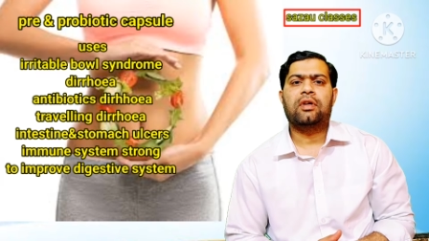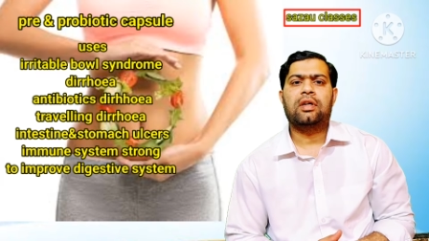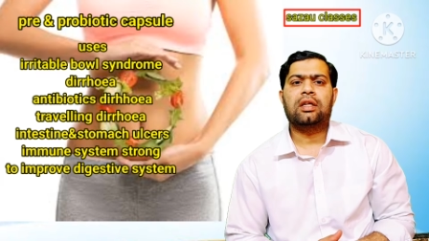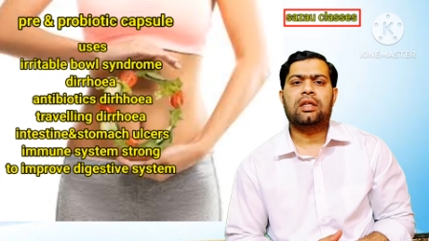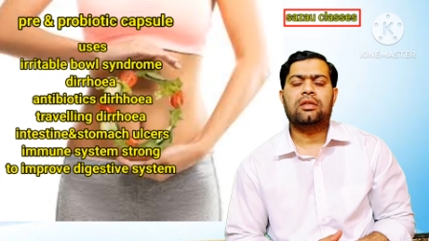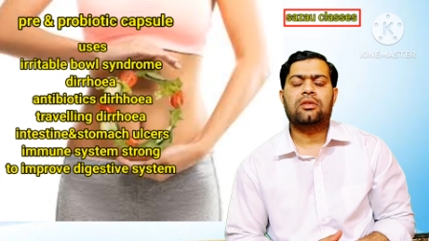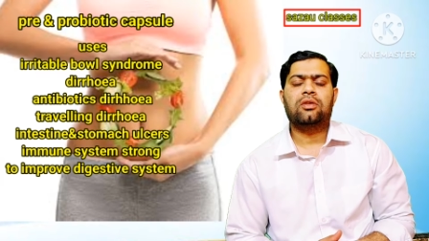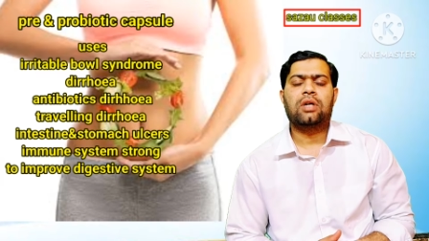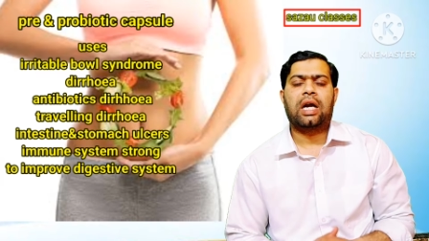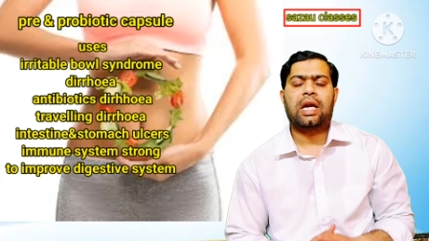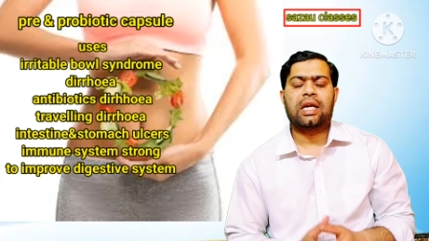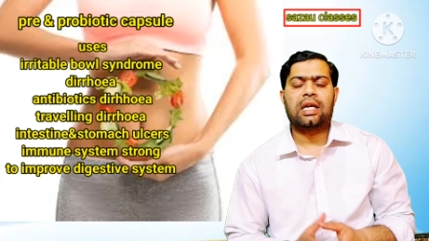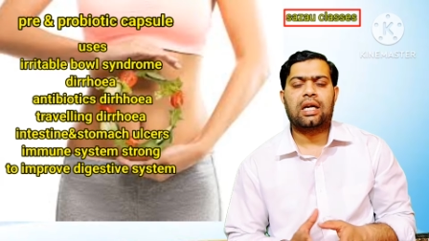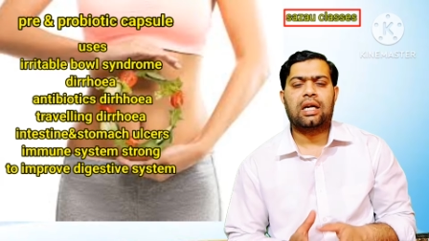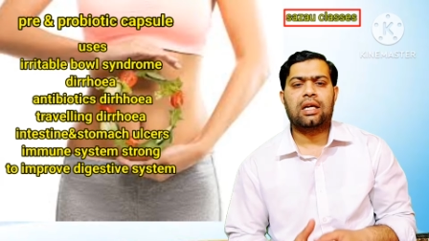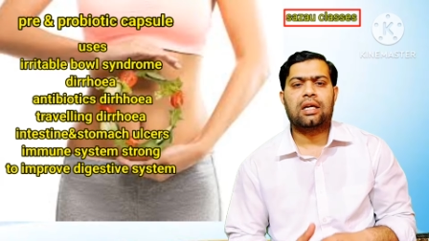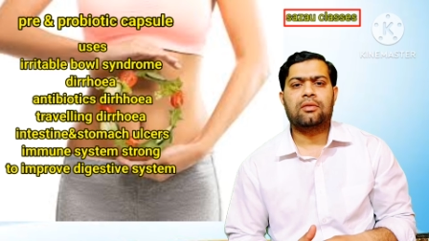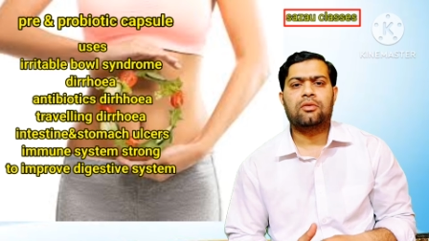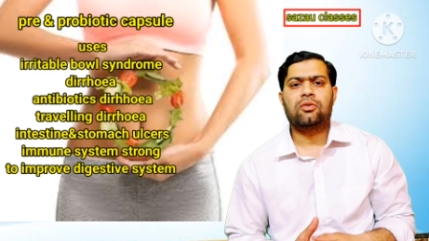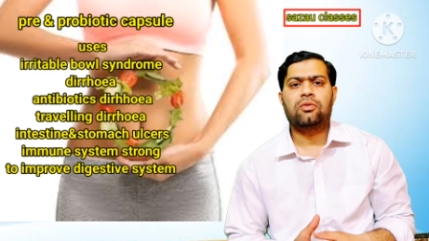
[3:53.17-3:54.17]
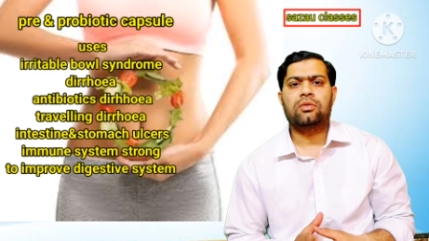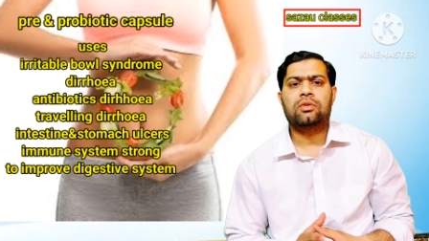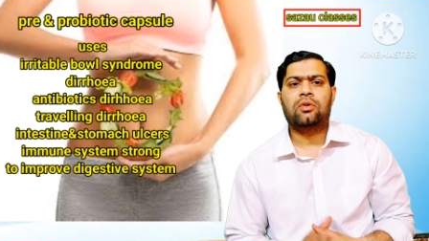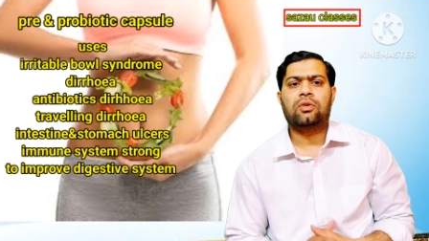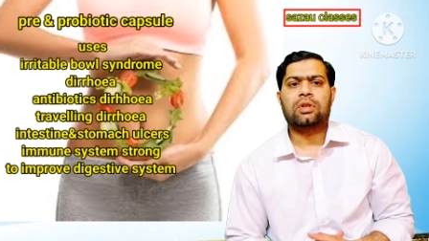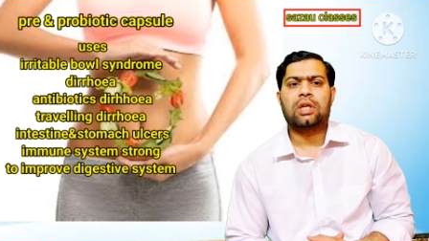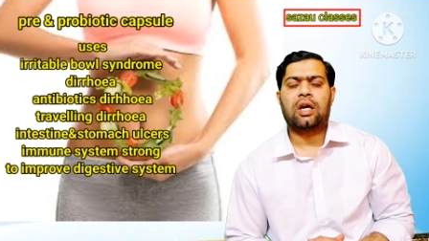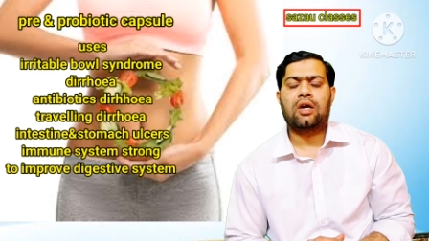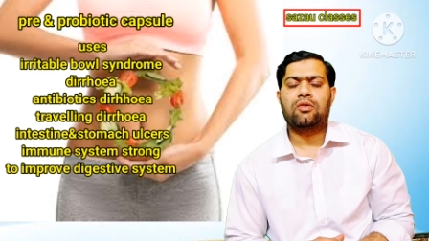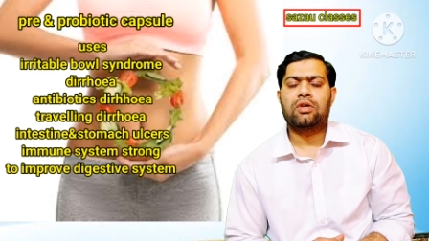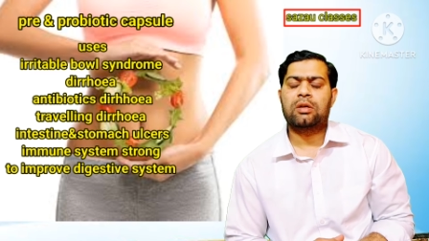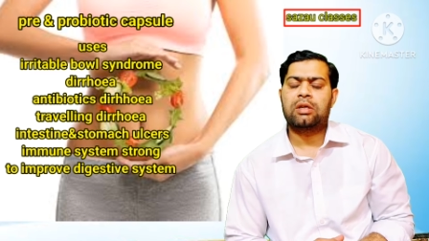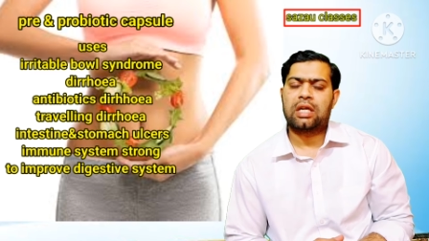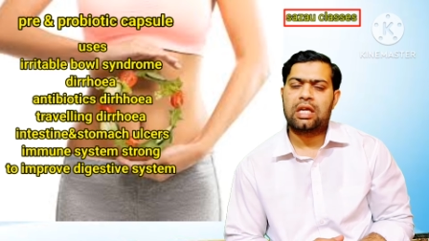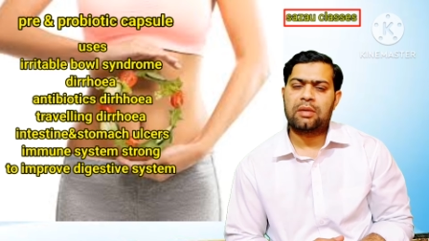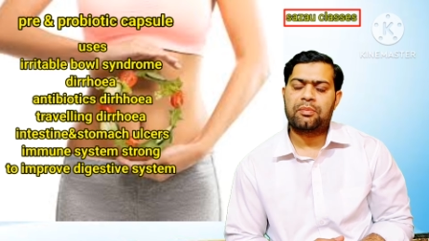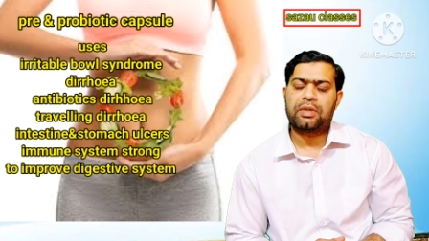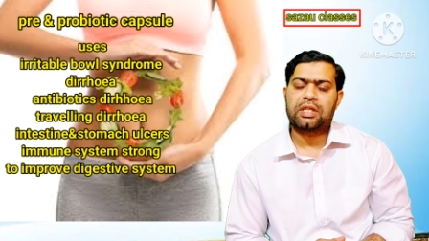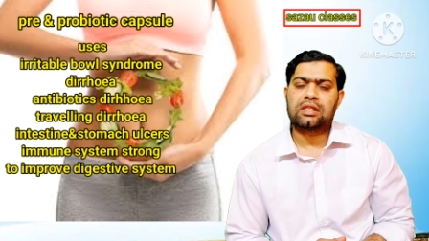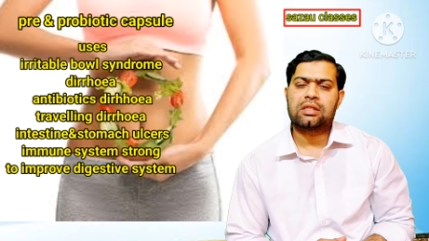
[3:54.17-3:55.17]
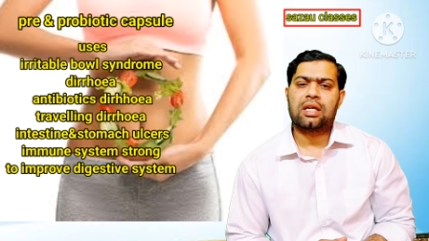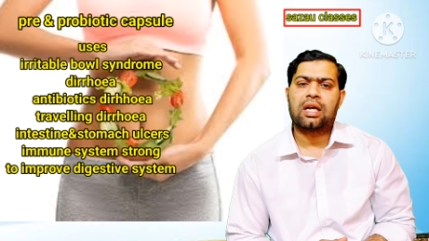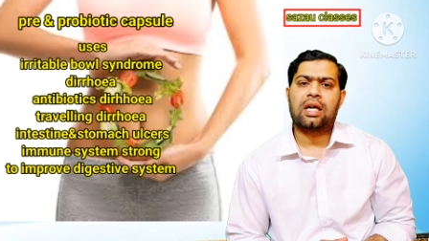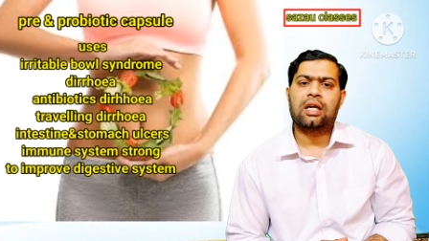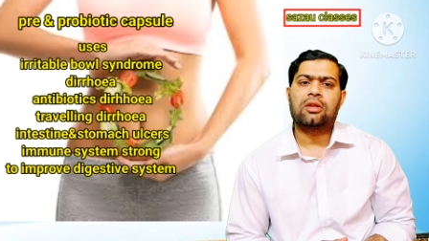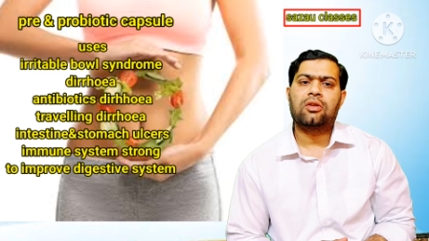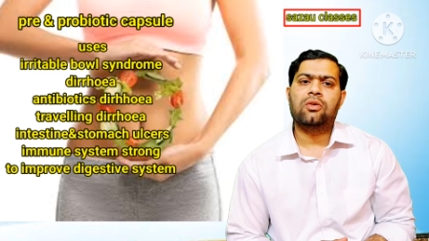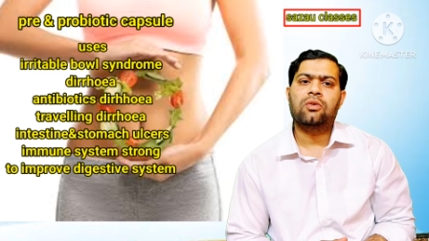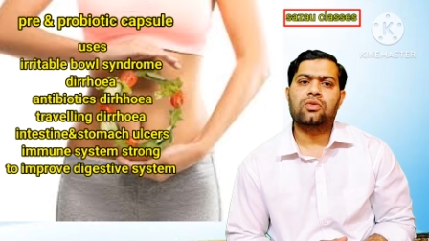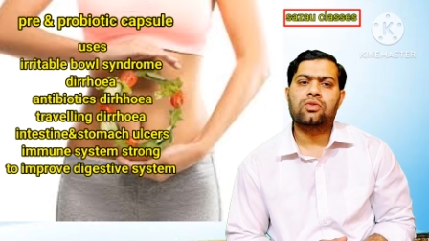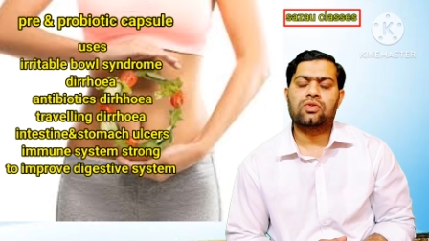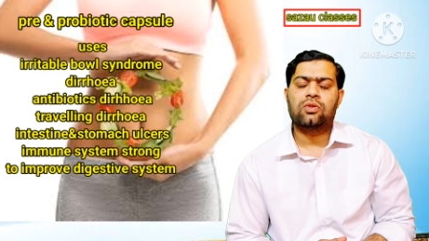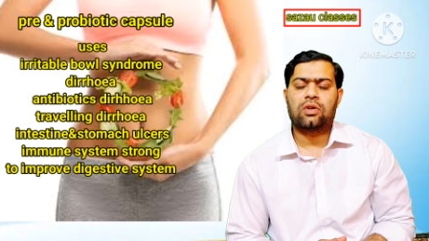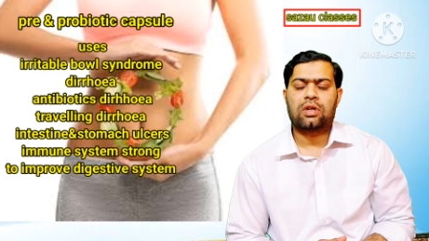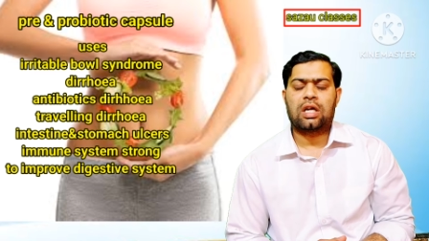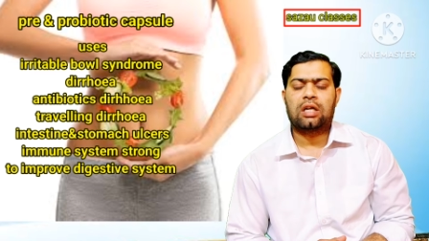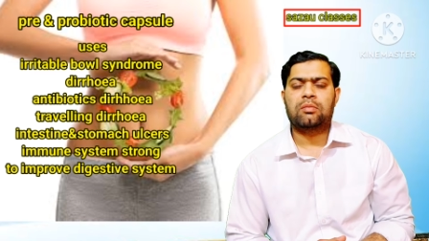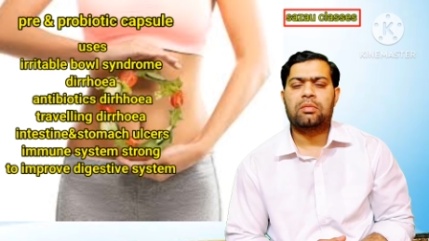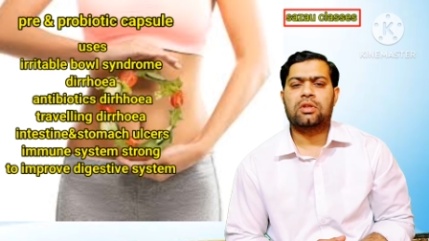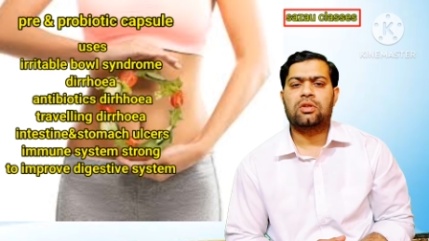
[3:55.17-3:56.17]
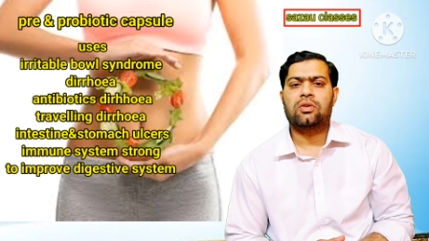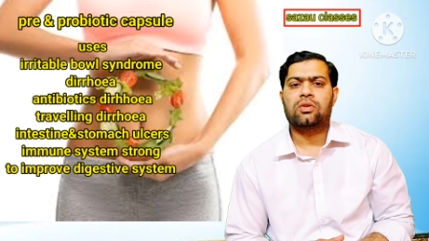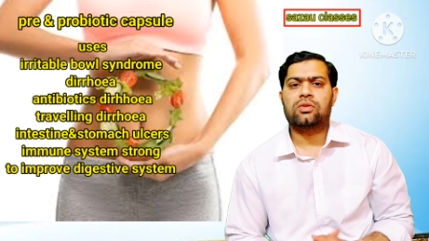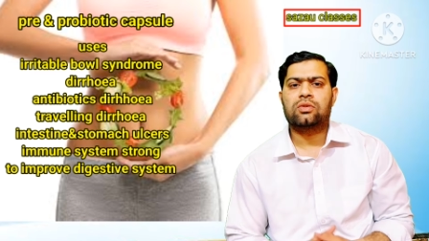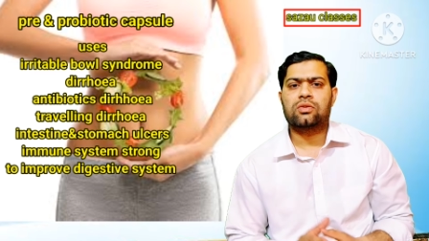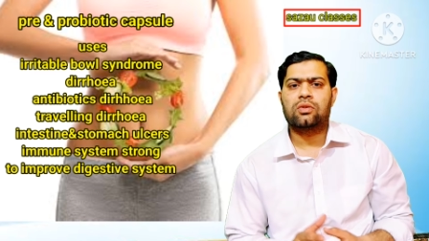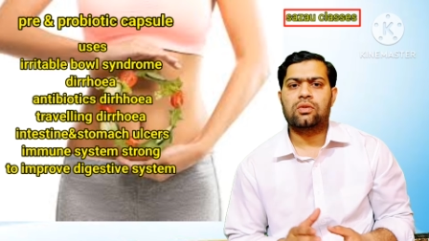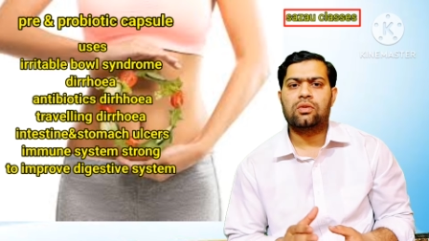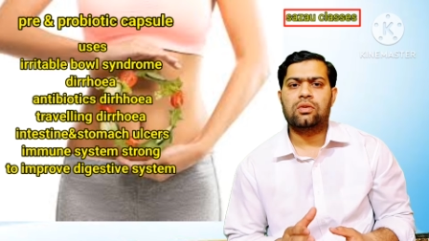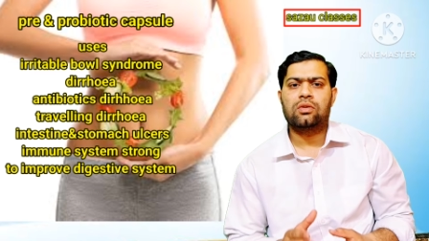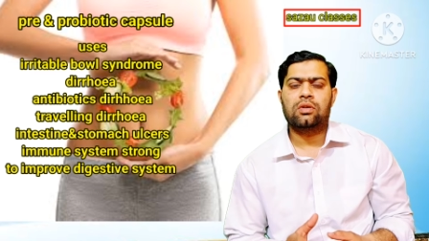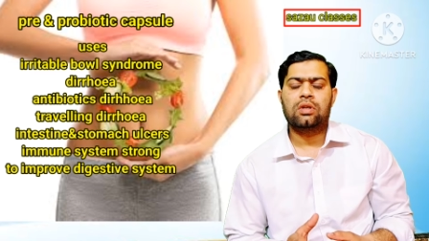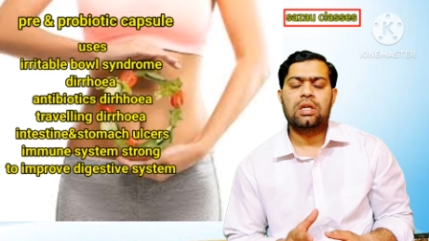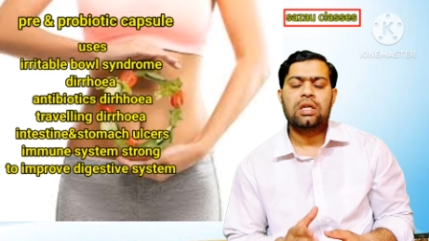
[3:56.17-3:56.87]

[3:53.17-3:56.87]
फिर गाय का या दूध होता है उन्हें नहीं पसता है तो उस दौरान भी दोस्तों